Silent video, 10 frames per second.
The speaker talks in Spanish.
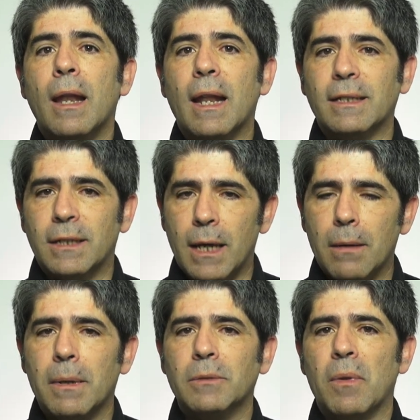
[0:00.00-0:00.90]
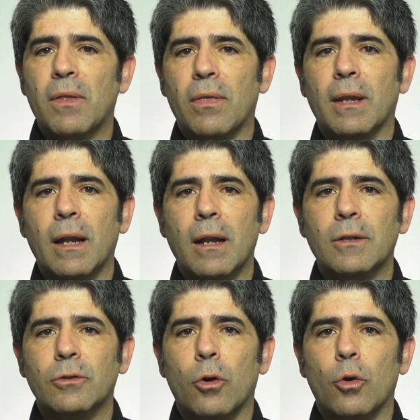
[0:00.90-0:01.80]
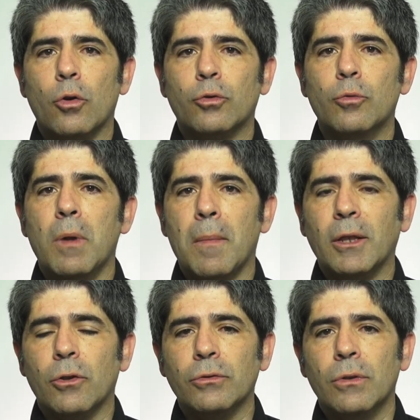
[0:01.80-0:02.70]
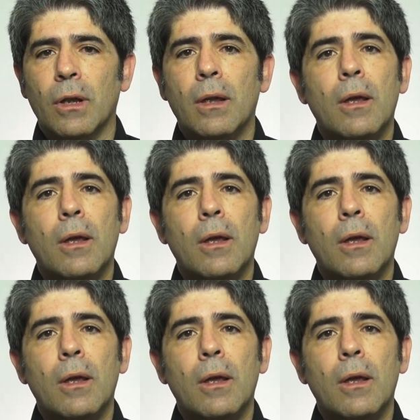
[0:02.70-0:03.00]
las hierbas medicinales o los suplementos,